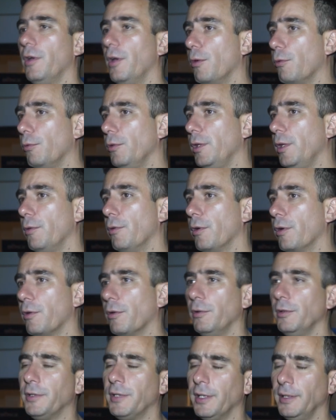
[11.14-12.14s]
en el cultivo de
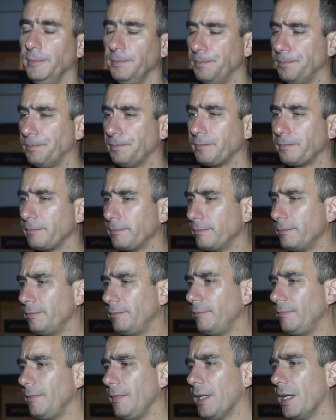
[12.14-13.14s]
colza,
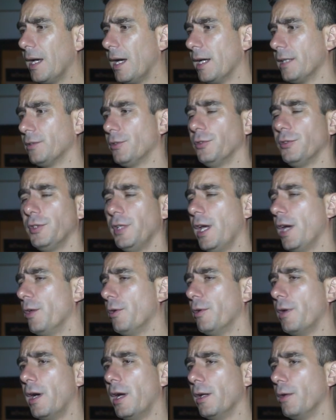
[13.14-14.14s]

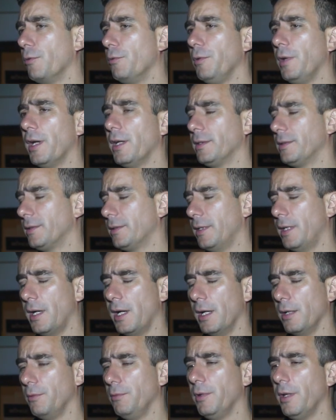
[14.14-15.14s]
asociado a algunas,
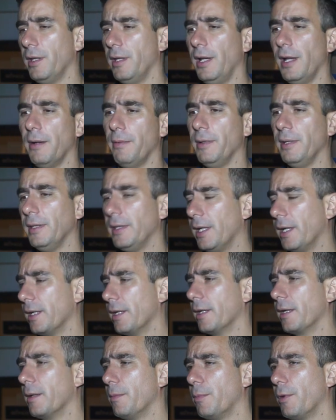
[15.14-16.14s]
algunas de las
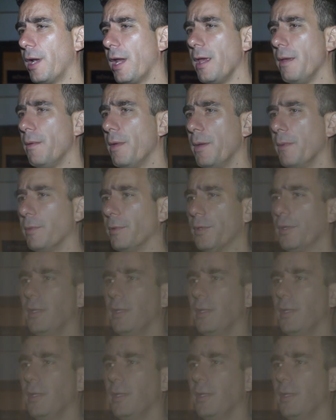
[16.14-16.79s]
ventajas que por ahí vemos